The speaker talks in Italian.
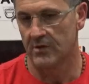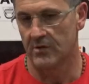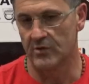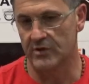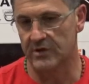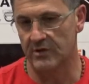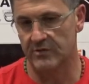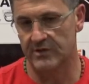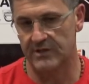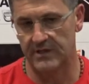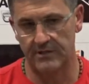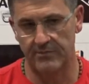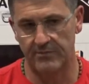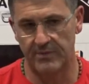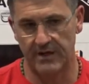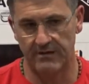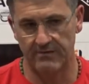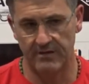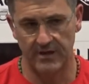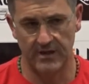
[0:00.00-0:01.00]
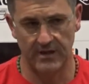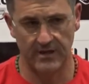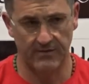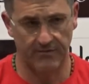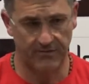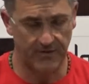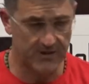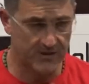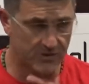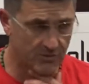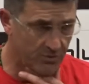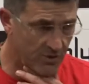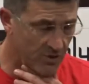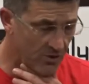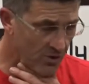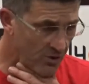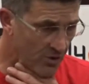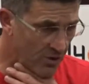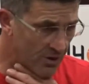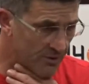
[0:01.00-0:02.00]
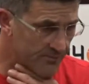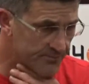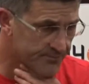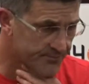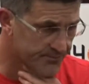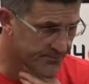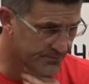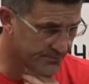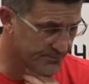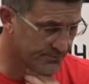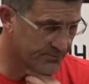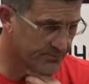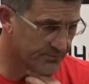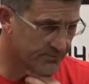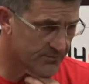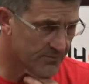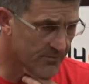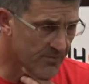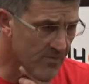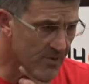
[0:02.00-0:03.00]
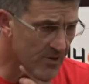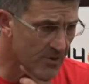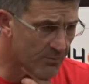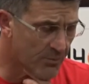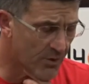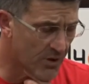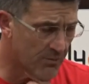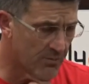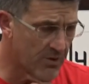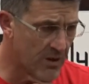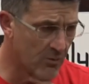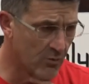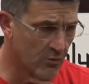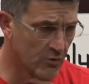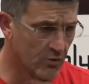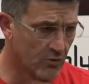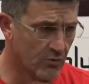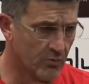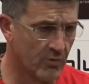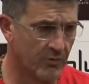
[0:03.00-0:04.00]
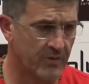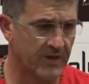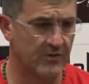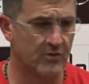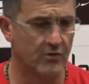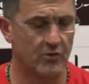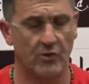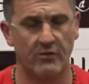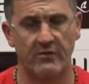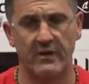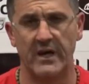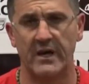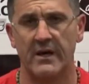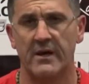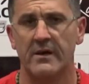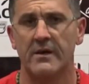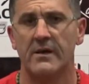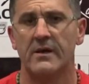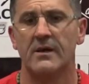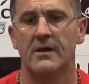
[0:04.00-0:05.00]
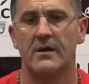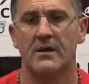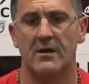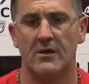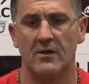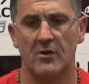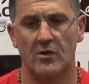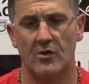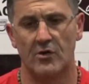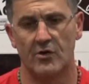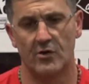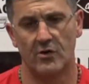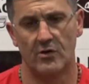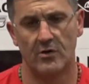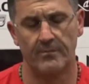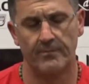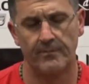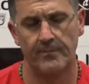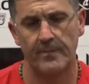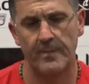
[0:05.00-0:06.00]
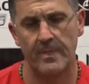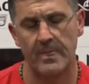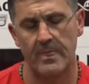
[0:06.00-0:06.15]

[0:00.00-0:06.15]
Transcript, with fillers: Noi siamo stati bravi a fare subito gol, poi abbiamo avuto un momento dove loro